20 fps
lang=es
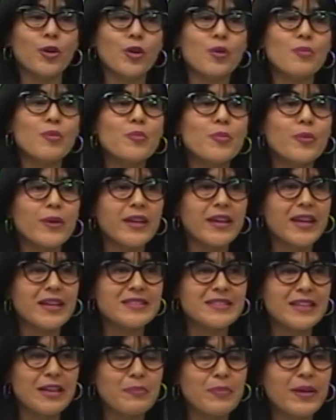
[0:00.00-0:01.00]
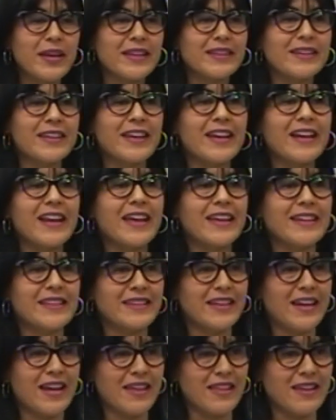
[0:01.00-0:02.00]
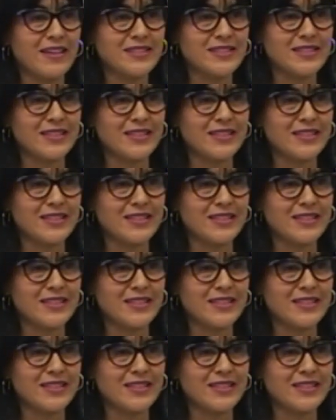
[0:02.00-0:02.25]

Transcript: ¿cómo pueden hacer para adquirir las entradas?